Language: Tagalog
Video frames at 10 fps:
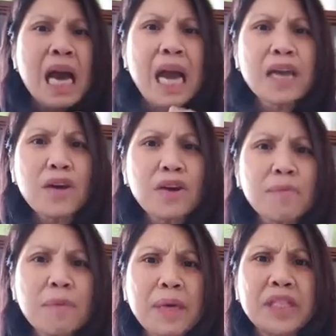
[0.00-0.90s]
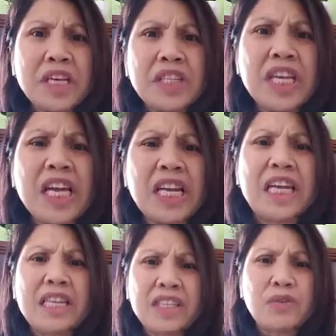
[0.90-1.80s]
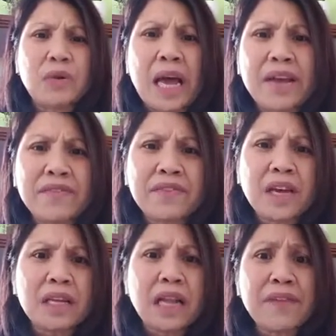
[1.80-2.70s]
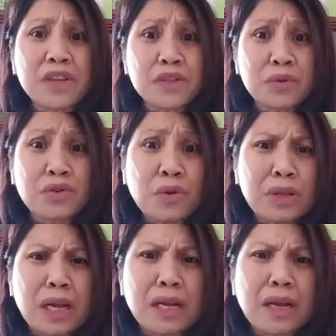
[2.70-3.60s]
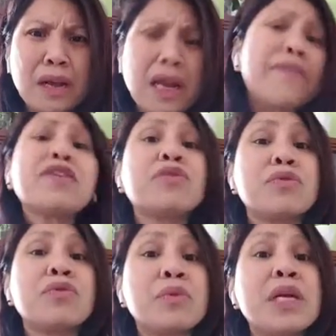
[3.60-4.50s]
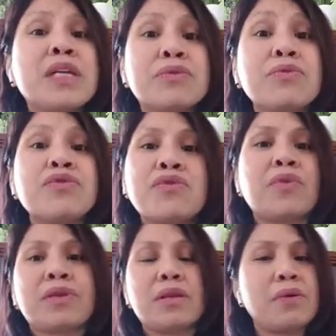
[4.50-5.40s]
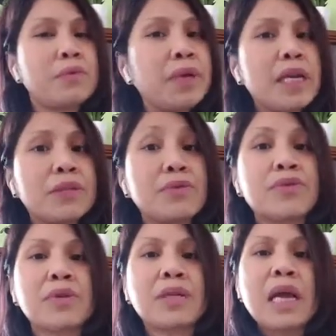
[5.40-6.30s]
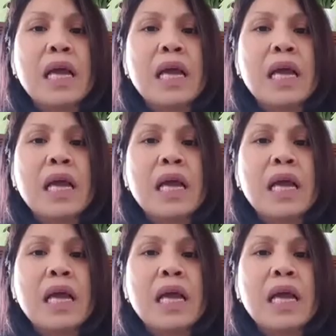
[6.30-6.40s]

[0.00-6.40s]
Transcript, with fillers: Ayaw, gin mo pagtiktihik lagi na sa inyong life. Kay life is too short. Life is really too short. Really too short.